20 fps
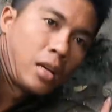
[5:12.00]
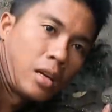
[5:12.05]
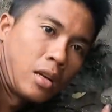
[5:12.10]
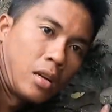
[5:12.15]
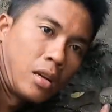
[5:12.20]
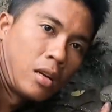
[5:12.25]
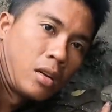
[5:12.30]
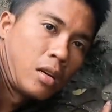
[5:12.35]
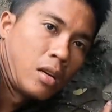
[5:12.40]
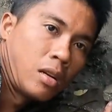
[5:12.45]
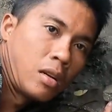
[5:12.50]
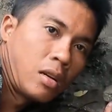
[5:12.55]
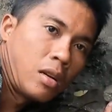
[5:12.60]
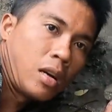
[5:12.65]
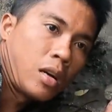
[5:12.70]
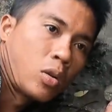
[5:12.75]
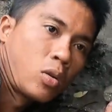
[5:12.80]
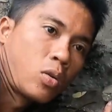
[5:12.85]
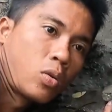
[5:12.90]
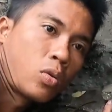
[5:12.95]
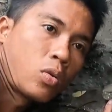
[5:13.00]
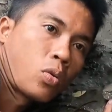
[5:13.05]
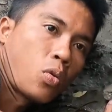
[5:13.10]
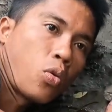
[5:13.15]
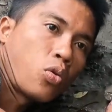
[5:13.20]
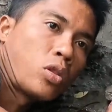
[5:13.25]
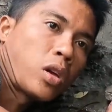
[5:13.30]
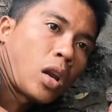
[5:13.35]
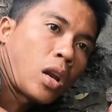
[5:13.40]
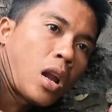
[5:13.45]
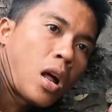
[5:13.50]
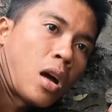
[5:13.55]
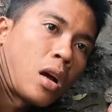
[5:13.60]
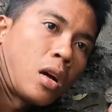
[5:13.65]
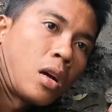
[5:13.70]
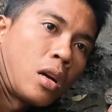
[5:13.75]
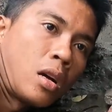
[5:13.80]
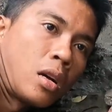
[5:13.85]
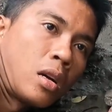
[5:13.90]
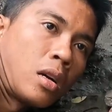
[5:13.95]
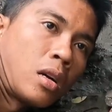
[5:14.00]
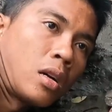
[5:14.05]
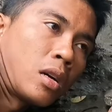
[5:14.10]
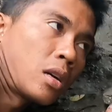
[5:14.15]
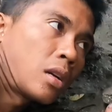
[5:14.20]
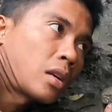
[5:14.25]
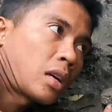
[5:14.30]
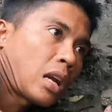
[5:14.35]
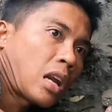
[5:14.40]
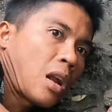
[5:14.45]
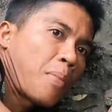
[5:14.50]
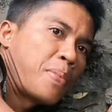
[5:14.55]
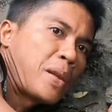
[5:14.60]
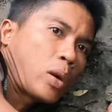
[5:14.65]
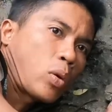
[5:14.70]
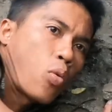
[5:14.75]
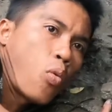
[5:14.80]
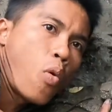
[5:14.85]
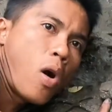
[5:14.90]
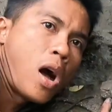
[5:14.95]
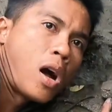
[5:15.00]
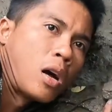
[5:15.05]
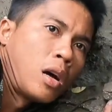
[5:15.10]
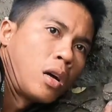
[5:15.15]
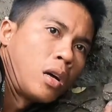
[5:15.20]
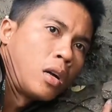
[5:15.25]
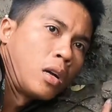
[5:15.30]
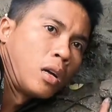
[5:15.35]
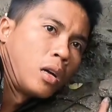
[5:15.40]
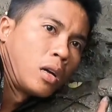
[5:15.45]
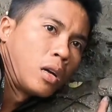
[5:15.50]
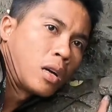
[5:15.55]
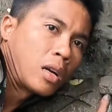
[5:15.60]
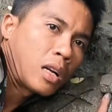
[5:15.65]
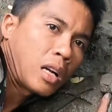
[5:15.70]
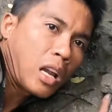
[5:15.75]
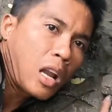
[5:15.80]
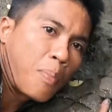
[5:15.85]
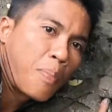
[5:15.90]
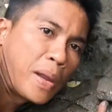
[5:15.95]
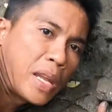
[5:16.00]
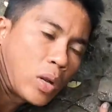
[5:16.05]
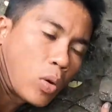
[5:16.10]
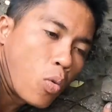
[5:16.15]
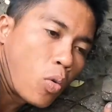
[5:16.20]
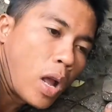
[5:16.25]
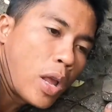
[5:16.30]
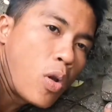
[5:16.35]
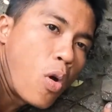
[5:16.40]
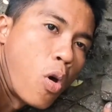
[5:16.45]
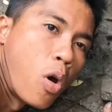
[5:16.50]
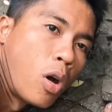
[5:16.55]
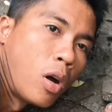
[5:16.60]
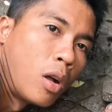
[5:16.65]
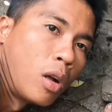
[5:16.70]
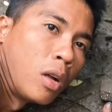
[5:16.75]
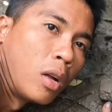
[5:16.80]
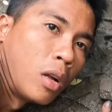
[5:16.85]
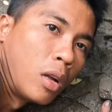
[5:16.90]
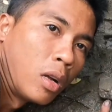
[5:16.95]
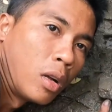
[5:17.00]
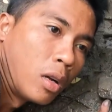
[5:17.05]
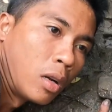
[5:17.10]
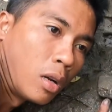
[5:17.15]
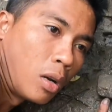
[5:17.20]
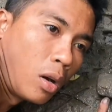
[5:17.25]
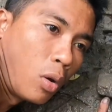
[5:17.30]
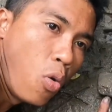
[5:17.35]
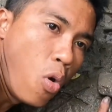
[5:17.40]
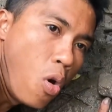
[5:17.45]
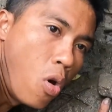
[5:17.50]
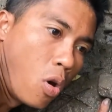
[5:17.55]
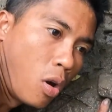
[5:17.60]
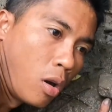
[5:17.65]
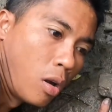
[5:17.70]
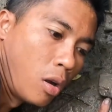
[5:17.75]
Wak man dire. Wa may bangag. Oh, dara. Nalagi. Grabe dako ah. Ha? Grabe dako kayo. Yung laki daw mga masir. Oh.